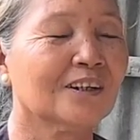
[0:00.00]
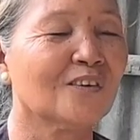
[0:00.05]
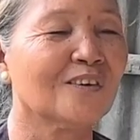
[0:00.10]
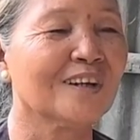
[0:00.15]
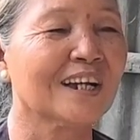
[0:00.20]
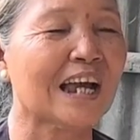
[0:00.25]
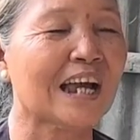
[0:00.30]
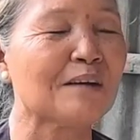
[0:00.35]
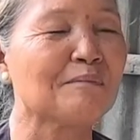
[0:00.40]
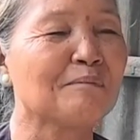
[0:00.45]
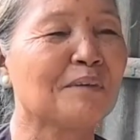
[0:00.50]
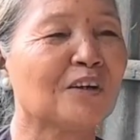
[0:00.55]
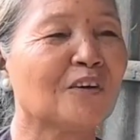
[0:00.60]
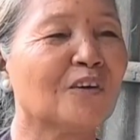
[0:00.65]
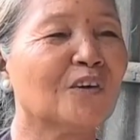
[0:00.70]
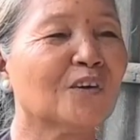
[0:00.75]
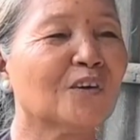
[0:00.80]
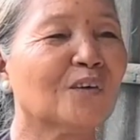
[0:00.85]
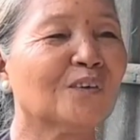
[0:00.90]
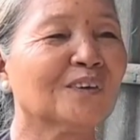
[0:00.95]
Con gắn mà
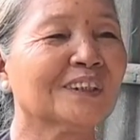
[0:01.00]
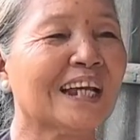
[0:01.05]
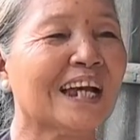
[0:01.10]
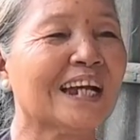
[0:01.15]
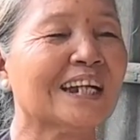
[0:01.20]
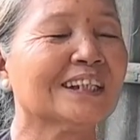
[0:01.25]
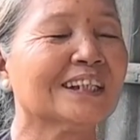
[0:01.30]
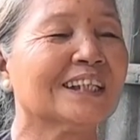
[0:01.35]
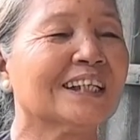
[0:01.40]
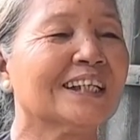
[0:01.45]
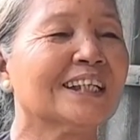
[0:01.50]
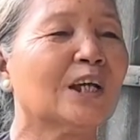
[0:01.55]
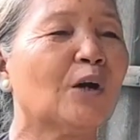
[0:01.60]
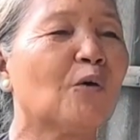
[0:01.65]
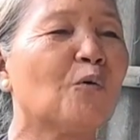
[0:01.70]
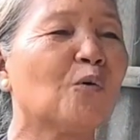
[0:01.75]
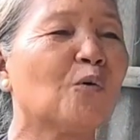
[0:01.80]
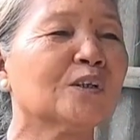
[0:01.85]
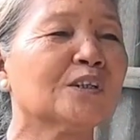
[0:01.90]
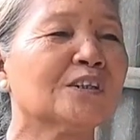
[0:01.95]
nói con chăn, chị
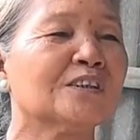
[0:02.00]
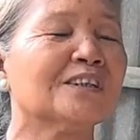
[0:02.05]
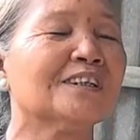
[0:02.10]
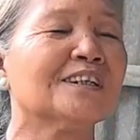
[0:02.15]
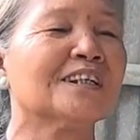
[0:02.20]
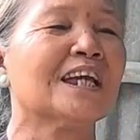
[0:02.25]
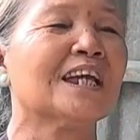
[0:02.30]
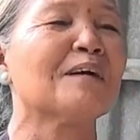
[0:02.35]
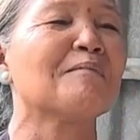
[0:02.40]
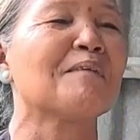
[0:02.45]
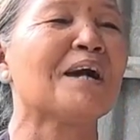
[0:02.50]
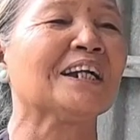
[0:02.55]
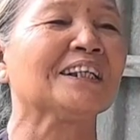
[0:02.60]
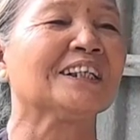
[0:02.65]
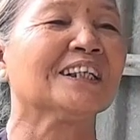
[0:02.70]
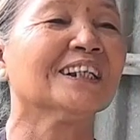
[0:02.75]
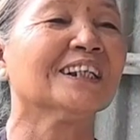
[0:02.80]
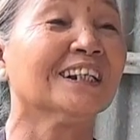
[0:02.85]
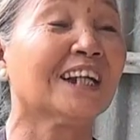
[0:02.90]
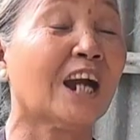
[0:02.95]
dâu có chữa rồi đẻ
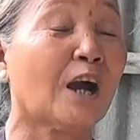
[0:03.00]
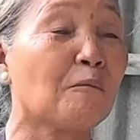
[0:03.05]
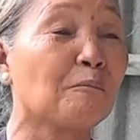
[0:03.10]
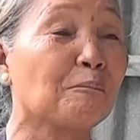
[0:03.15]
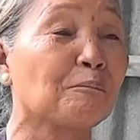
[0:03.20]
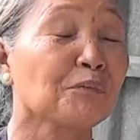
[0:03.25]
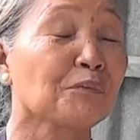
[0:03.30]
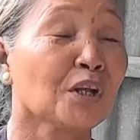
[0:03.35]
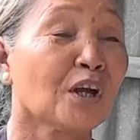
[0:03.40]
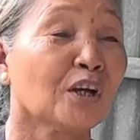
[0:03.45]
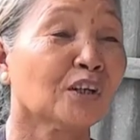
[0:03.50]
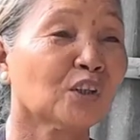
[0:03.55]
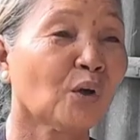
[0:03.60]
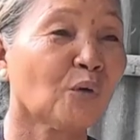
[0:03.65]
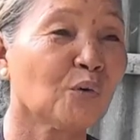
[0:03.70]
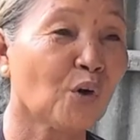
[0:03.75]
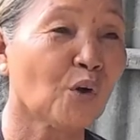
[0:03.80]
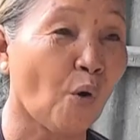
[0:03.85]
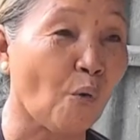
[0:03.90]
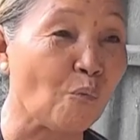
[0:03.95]
bằng chứng không.
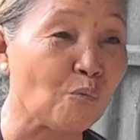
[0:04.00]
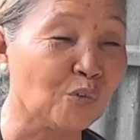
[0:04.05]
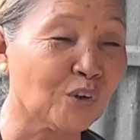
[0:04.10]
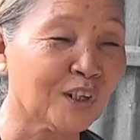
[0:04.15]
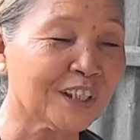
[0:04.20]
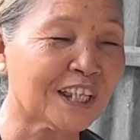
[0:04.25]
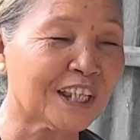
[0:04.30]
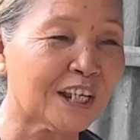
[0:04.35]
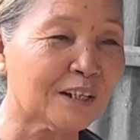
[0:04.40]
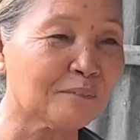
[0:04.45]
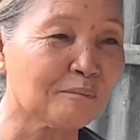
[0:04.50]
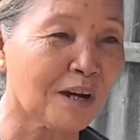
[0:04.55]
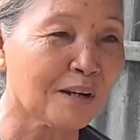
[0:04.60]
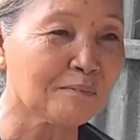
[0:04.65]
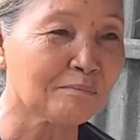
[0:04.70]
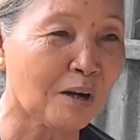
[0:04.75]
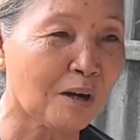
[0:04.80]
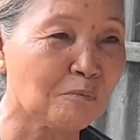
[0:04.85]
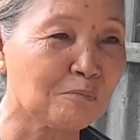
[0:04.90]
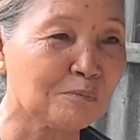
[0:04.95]
Tôi khùng nói chuyện
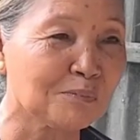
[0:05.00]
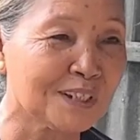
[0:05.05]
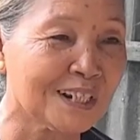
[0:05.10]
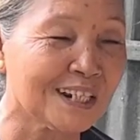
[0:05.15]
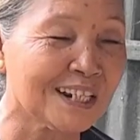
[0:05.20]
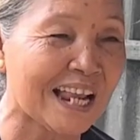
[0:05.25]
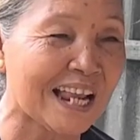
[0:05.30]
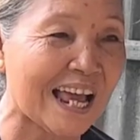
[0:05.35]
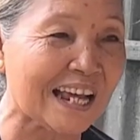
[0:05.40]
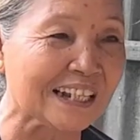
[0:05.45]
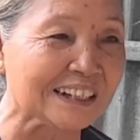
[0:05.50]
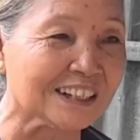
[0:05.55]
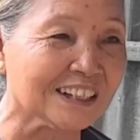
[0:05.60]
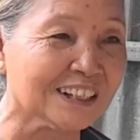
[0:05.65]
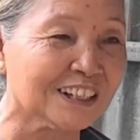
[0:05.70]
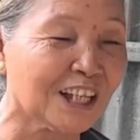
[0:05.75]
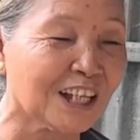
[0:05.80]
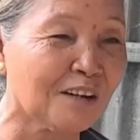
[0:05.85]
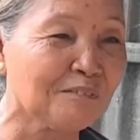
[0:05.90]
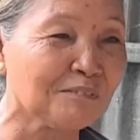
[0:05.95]
mênh mông, xin làng
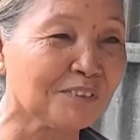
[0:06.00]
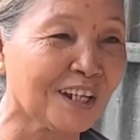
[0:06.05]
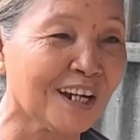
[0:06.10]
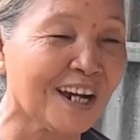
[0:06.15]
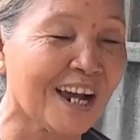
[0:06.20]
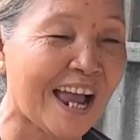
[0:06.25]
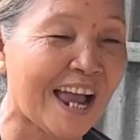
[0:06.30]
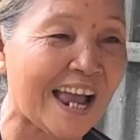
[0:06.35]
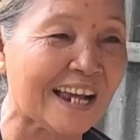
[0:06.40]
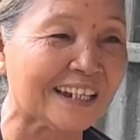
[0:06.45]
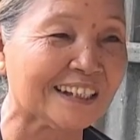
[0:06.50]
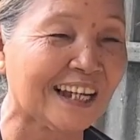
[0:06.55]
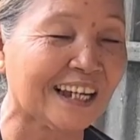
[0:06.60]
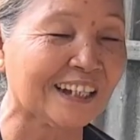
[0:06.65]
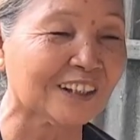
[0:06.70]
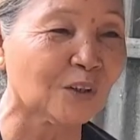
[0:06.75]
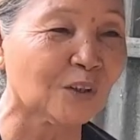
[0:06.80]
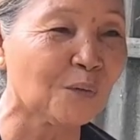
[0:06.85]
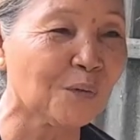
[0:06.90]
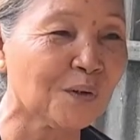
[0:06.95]
xin sớm chớ hàng
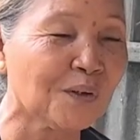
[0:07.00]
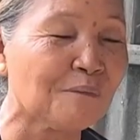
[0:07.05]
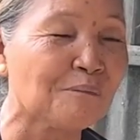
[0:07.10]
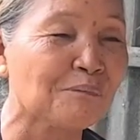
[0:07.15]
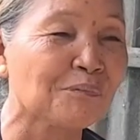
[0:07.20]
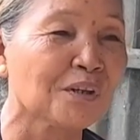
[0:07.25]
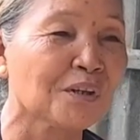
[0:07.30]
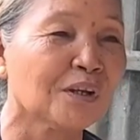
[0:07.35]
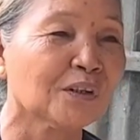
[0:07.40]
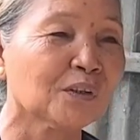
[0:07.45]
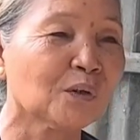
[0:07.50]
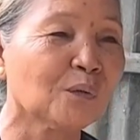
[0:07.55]
dặn tôi.